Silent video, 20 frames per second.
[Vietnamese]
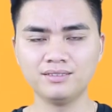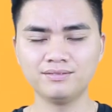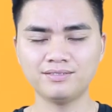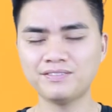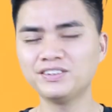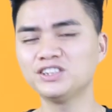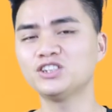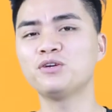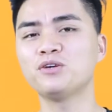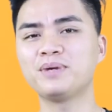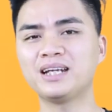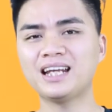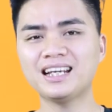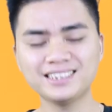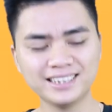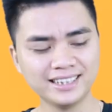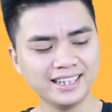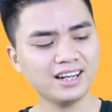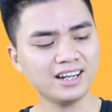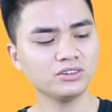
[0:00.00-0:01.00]
và vừa rồi mình đã
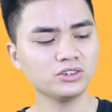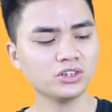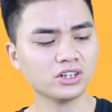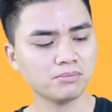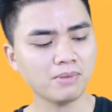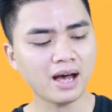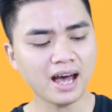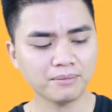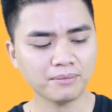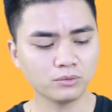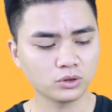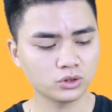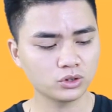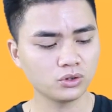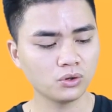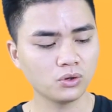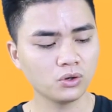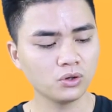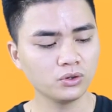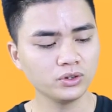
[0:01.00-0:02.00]
giới thiệu cho các bạn một
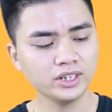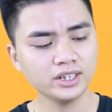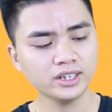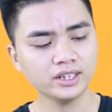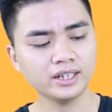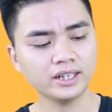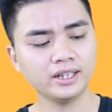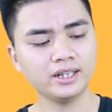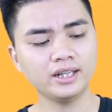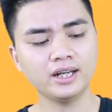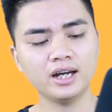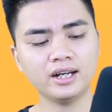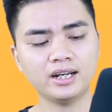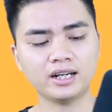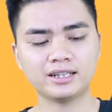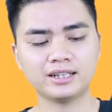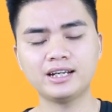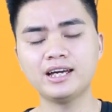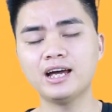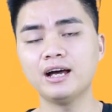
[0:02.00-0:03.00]
số những cái à,
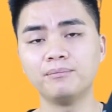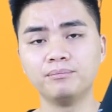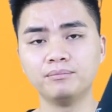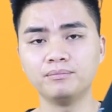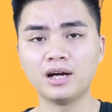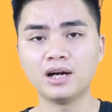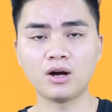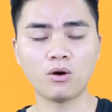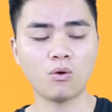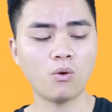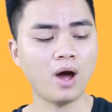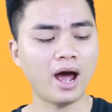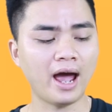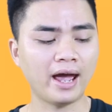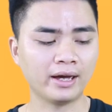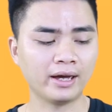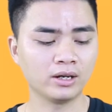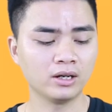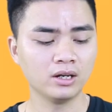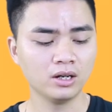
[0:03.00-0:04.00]
đặc điểm bề
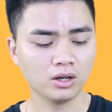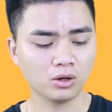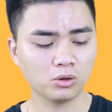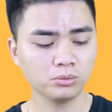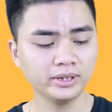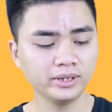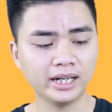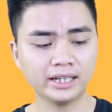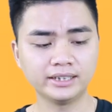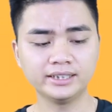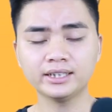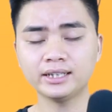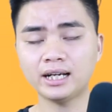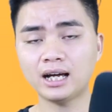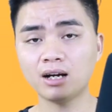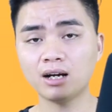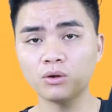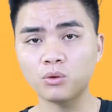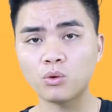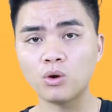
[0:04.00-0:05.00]
ngoài cũng như là chức
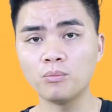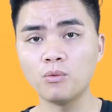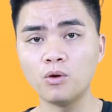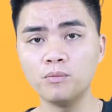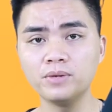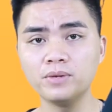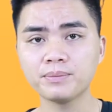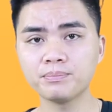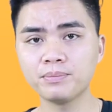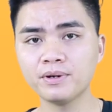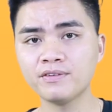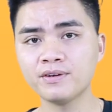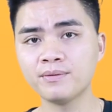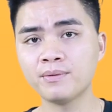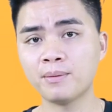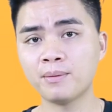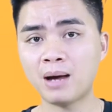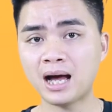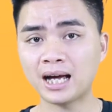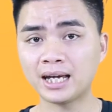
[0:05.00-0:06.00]
năng của bộ mic PPM
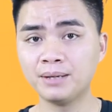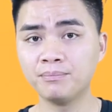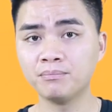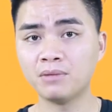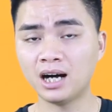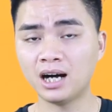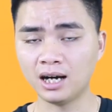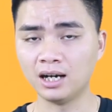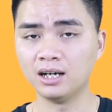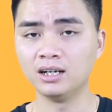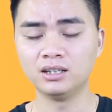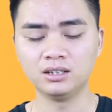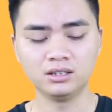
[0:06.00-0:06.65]
3000M